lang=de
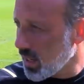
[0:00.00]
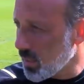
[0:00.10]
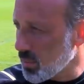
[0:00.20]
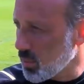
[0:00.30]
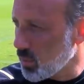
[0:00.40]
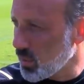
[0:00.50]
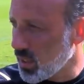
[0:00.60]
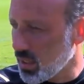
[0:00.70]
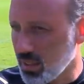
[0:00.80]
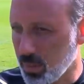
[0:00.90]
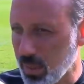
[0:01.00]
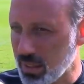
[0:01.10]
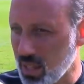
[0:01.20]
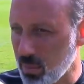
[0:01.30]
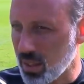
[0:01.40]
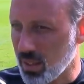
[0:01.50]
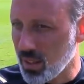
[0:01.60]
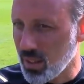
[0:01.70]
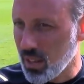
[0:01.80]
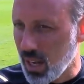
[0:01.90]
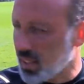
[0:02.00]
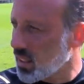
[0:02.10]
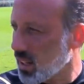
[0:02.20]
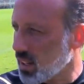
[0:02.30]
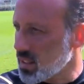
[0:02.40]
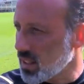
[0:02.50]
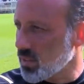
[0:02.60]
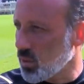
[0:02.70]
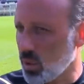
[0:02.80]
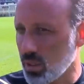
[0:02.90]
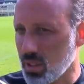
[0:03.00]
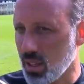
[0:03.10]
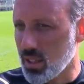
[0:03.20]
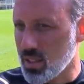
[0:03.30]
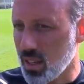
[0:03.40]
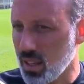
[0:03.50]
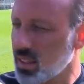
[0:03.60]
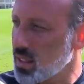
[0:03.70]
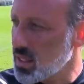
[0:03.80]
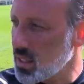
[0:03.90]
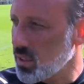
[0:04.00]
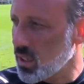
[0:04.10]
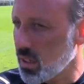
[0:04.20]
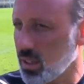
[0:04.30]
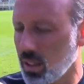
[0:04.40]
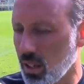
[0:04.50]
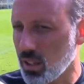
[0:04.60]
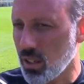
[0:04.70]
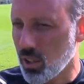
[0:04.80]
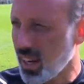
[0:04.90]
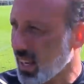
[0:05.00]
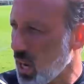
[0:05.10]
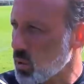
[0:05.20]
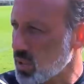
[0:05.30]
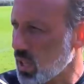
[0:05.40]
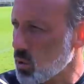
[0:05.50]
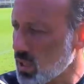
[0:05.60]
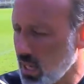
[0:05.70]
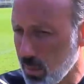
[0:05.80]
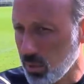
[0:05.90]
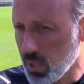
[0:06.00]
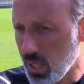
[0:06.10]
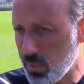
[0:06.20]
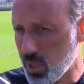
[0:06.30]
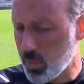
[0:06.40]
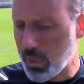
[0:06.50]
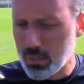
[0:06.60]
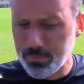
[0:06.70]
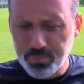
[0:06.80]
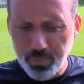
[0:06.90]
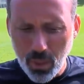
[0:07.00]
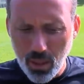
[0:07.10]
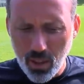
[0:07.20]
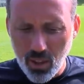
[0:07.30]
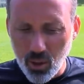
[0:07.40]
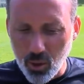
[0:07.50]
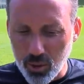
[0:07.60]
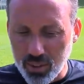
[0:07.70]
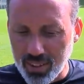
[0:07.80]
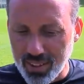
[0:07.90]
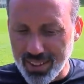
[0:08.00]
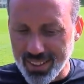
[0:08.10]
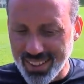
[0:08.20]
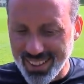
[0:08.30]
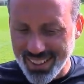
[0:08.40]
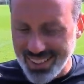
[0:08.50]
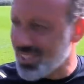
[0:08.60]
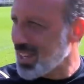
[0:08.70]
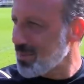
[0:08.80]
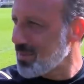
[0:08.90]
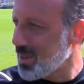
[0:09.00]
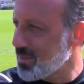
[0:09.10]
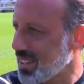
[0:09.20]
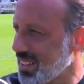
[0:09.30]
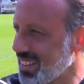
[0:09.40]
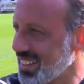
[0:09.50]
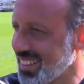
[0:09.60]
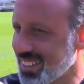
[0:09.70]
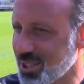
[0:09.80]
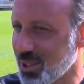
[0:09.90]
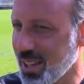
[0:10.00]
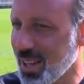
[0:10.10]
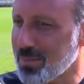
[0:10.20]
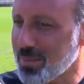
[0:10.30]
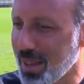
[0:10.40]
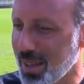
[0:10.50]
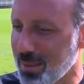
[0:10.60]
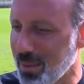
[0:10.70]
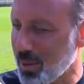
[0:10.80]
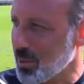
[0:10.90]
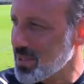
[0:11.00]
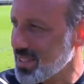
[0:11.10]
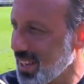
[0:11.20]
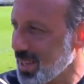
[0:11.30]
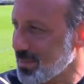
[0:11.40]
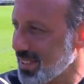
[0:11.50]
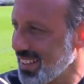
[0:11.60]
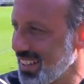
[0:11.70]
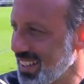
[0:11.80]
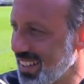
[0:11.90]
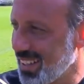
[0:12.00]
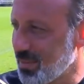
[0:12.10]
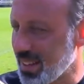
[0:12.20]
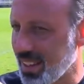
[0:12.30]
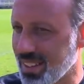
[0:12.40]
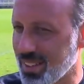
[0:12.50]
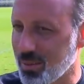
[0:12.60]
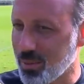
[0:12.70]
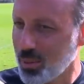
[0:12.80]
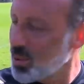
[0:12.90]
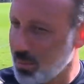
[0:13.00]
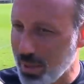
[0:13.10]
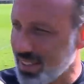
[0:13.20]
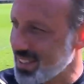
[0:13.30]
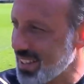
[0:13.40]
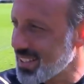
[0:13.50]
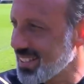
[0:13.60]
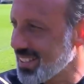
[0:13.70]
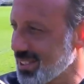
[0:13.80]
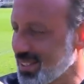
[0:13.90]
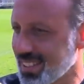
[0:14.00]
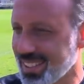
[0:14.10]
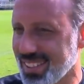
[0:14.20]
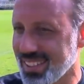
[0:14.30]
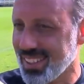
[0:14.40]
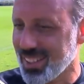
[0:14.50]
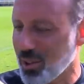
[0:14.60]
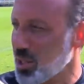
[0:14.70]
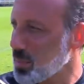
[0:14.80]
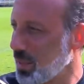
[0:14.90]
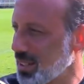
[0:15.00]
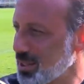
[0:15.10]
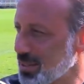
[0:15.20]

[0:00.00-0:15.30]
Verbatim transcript: gehabt, wo wir ein paar Themen angegangen sind, wo es einen sehr intensiven, einen, einen regen Austausch gab unterhalb der Spieler. Und äh, gestern Abend haben wir einen schönen Abend bei, bei Rosis gehabt mit einem wunderbares Essen und die neuen Spieler